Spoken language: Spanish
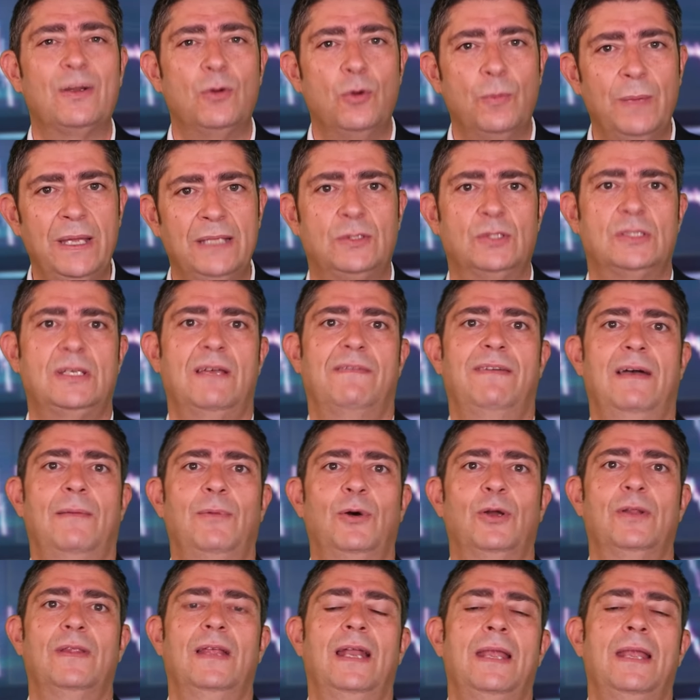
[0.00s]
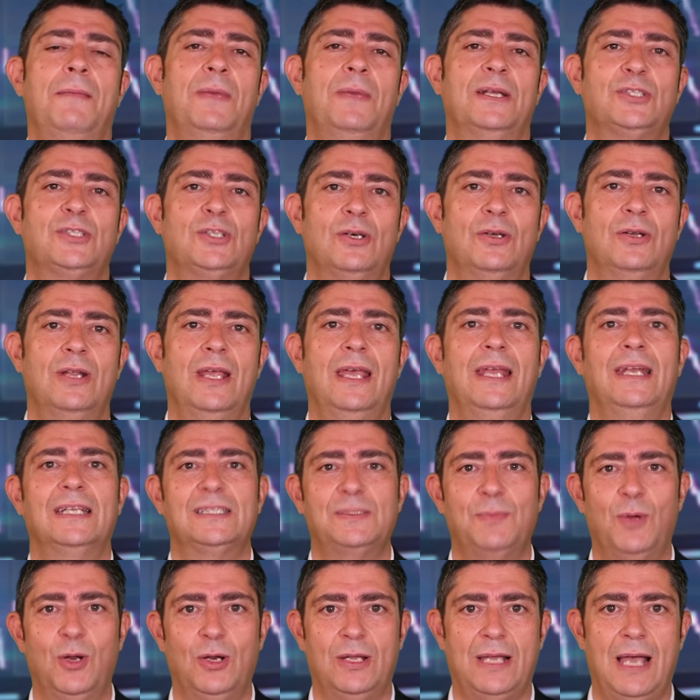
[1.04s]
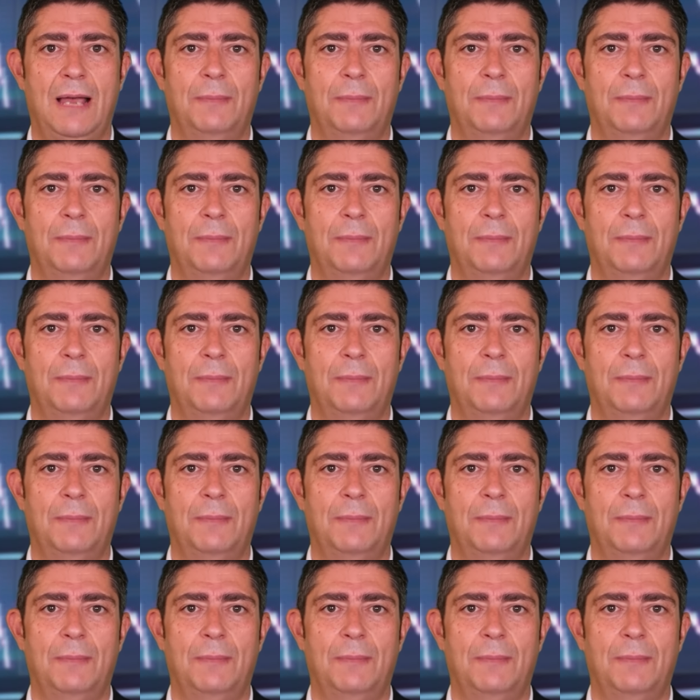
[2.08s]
argumentos a favor de la inversión en small